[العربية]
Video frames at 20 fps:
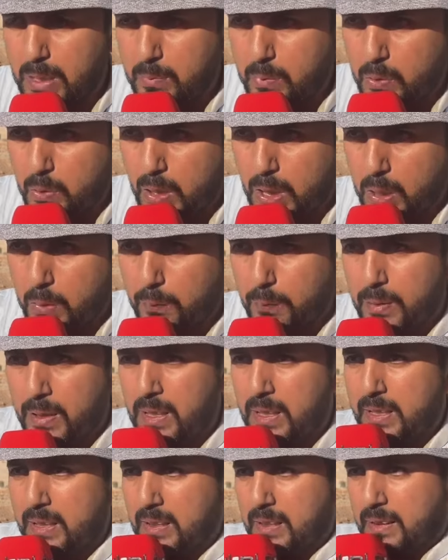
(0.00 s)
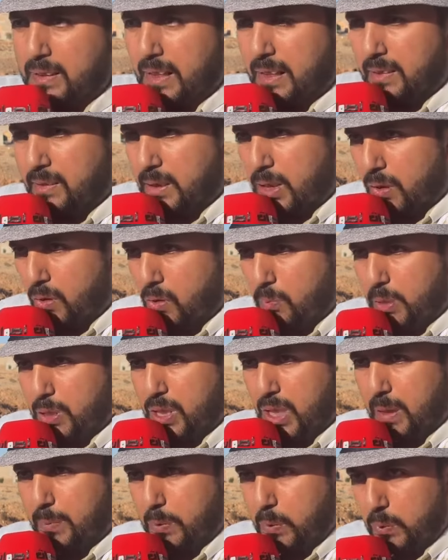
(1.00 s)
بن عوف كيضطروا باش
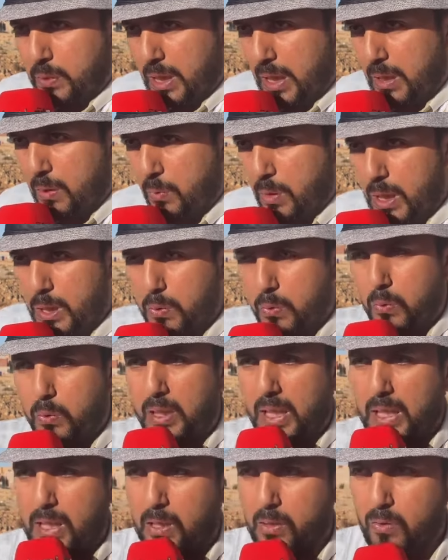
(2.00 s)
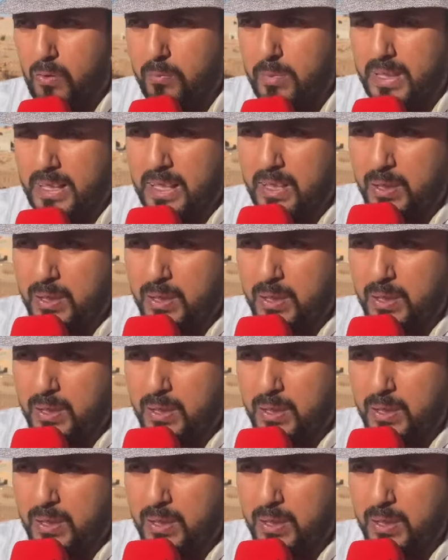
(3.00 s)
يهبطوا حتى الواد وكيطلعوا ما كاينش